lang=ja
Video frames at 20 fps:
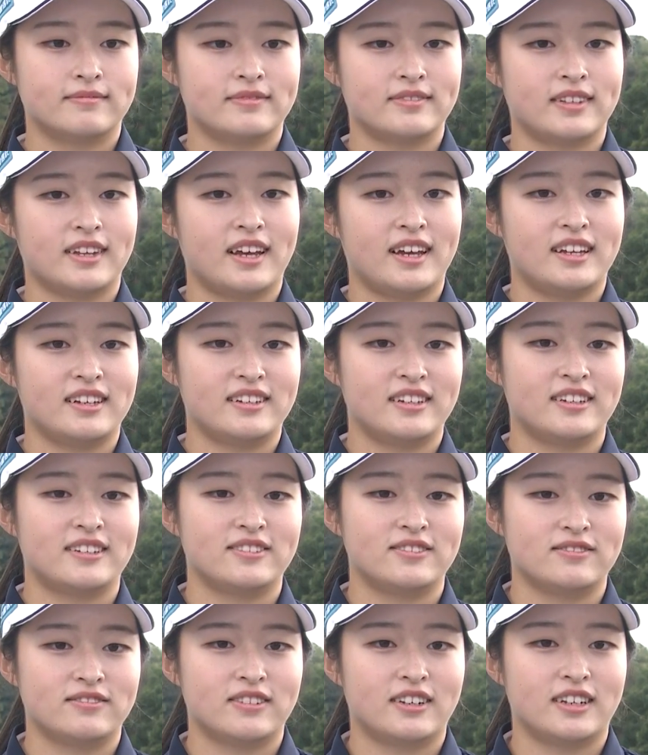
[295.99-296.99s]
来
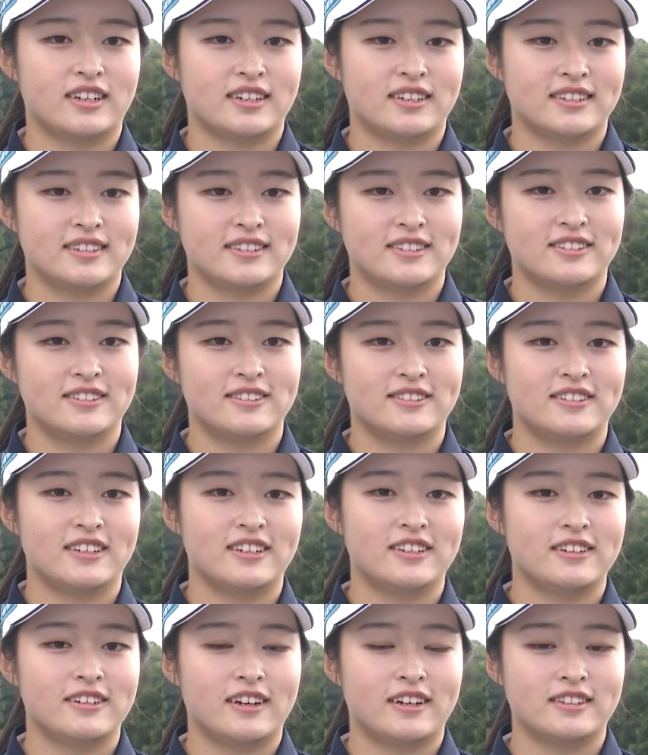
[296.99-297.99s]
年は
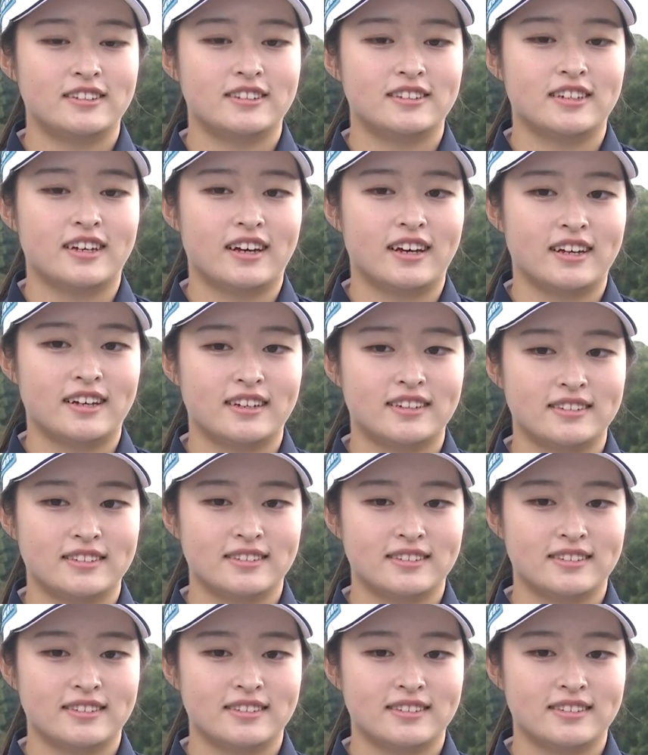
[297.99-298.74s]
レギュラーツアー